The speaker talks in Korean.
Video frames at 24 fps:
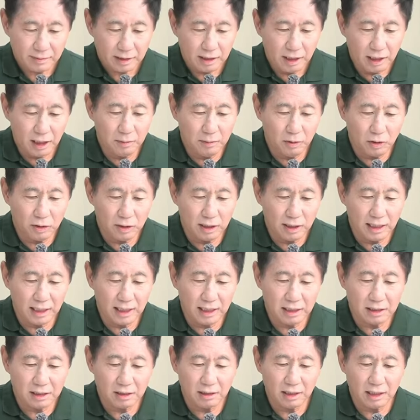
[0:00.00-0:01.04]
일본
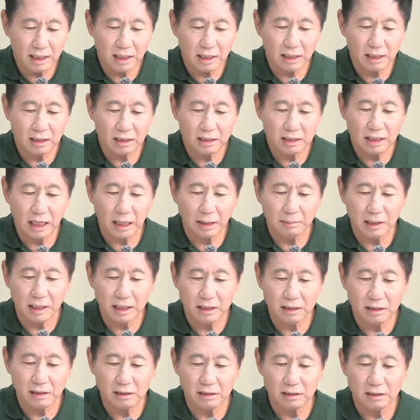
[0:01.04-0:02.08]
내에서의
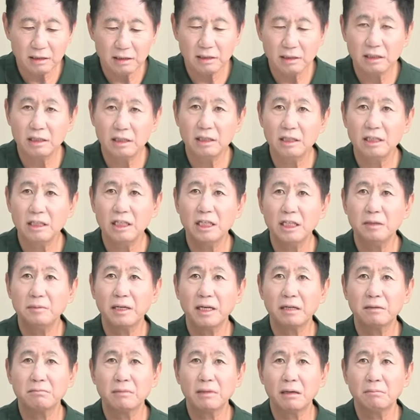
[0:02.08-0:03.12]
남아있는 이
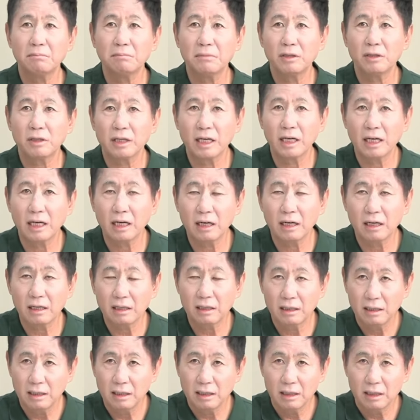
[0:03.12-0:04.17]
이백만 명의
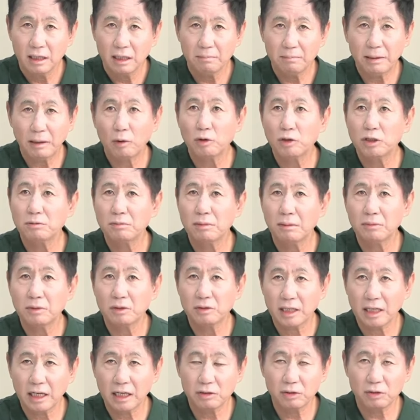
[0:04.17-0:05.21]
한 백오십만 명
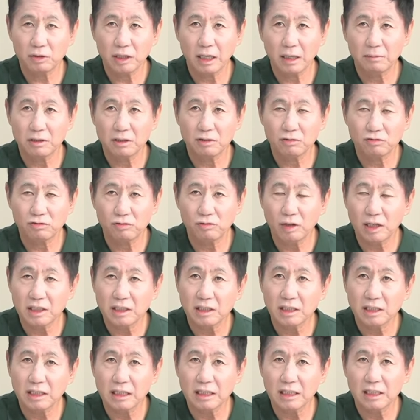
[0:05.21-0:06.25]
되겠죠. 나머지는
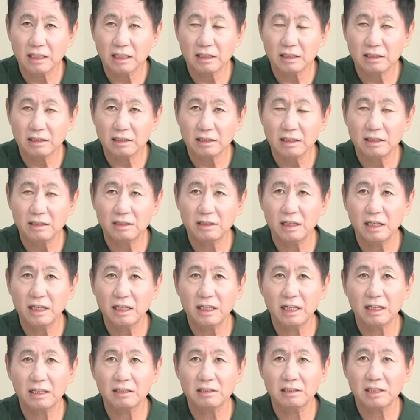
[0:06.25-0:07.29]
들어왔으니까요. 이들에
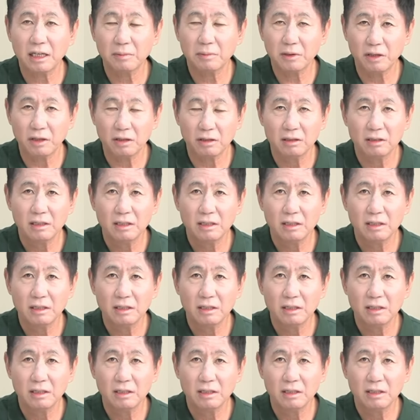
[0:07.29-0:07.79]
대한 차별,